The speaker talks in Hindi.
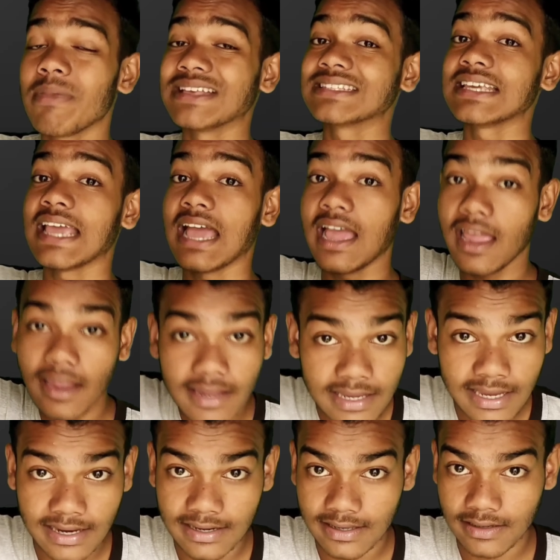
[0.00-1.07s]
में पैसे
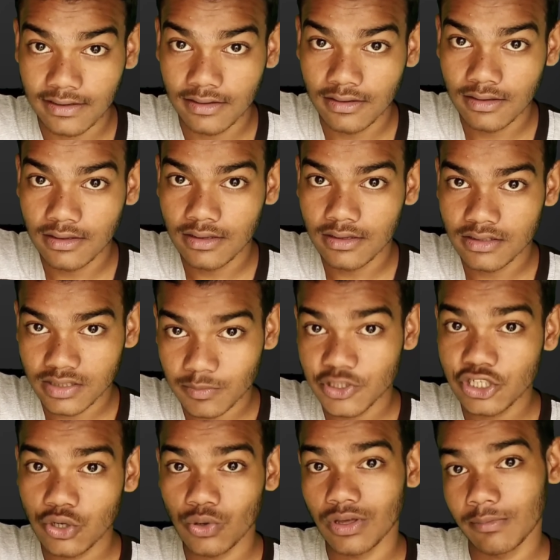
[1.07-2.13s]
आएंगे ही नहीं समझ रहे